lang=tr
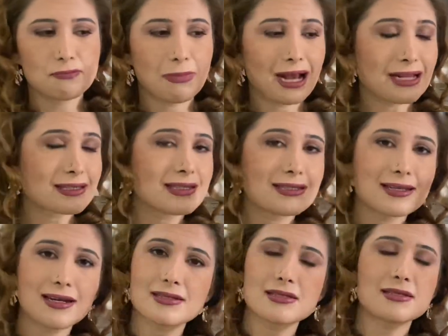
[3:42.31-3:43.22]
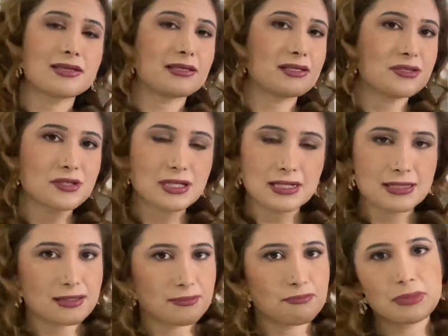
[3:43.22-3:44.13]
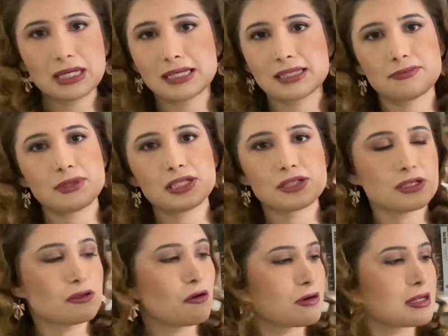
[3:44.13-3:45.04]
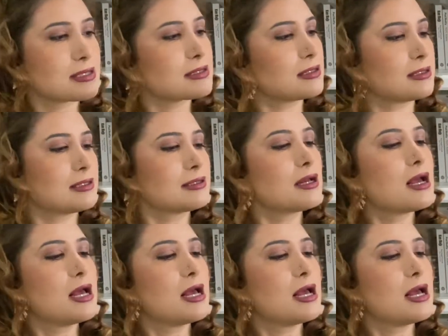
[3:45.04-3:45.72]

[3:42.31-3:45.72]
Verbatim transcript: Belki rahatsız edici kısım bir kısmı için orasıdır.